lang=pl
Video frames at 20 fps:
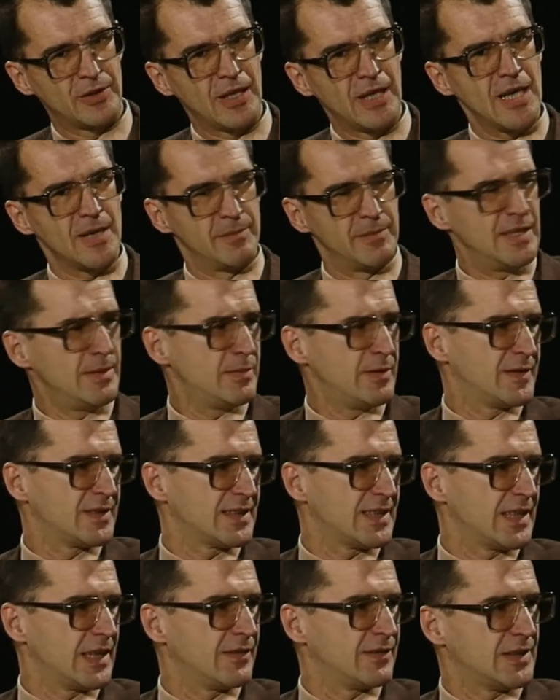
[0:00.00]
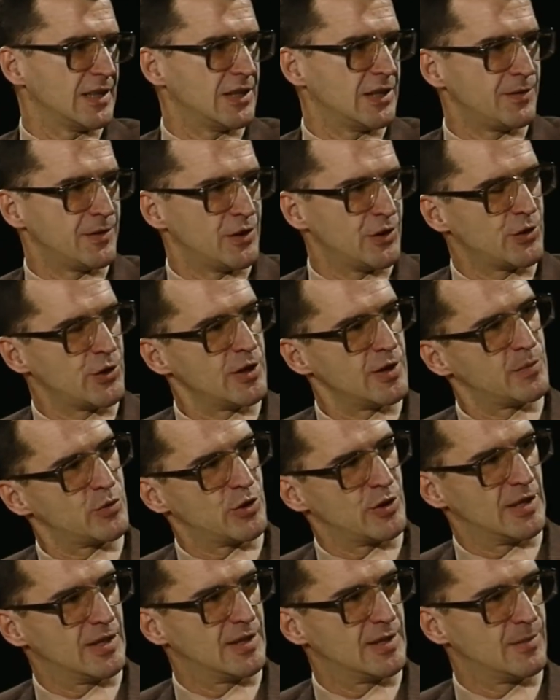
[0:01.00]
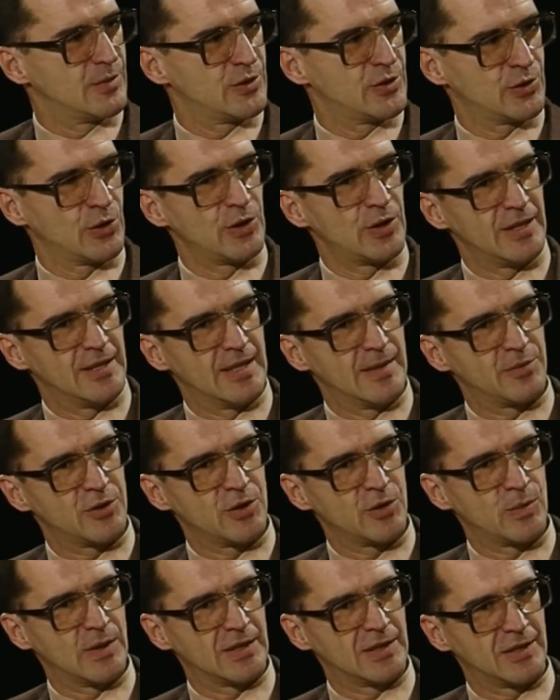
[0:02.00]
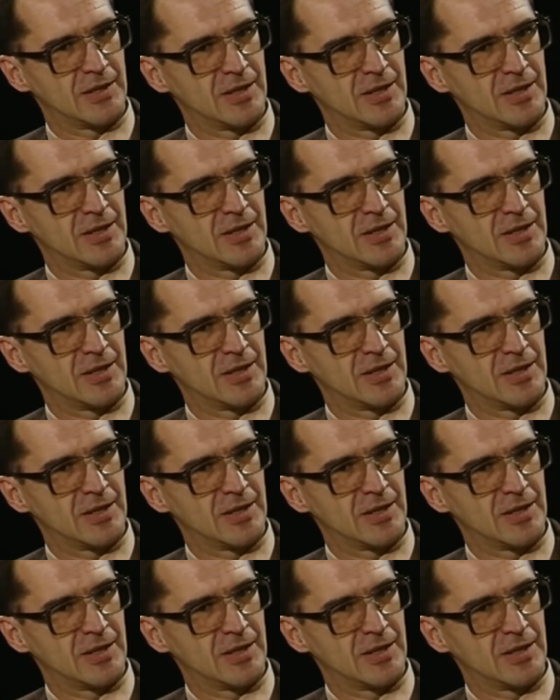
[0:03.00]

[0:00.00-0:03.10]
byliby w stanie w tej chwili siąść przy jednym stole i na przykład